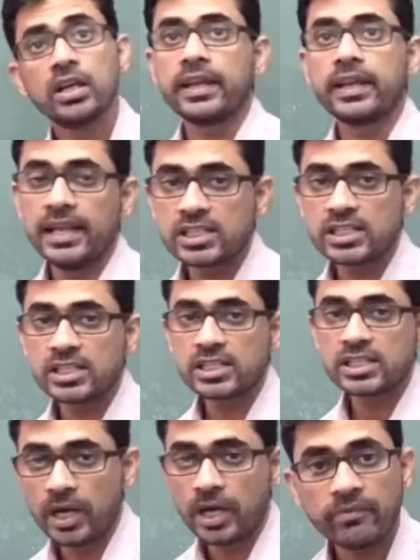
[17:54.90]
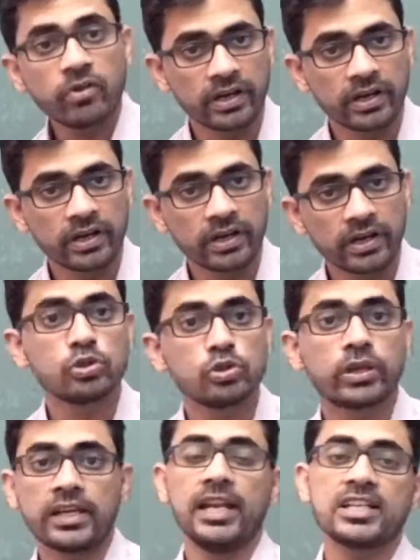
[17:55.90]
कैलेक्स पार्ट पे फ्लावर का जो
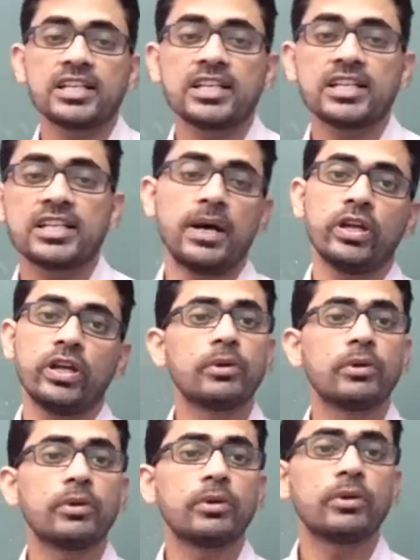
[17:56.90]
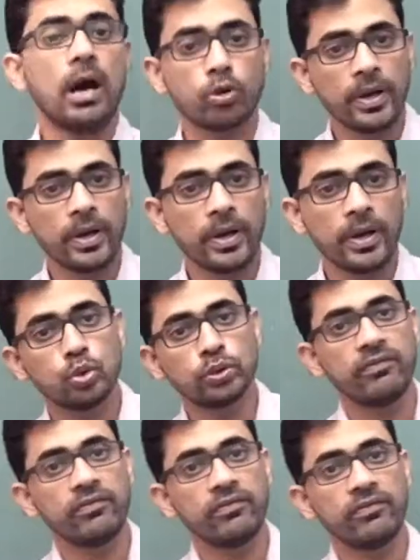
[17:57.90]
कैलेक्स पार्ट होता है मतलब आउटर पार्ट जो होता
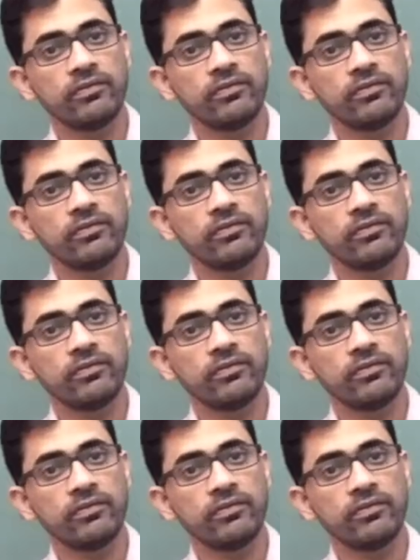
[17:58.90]
है फ्लावर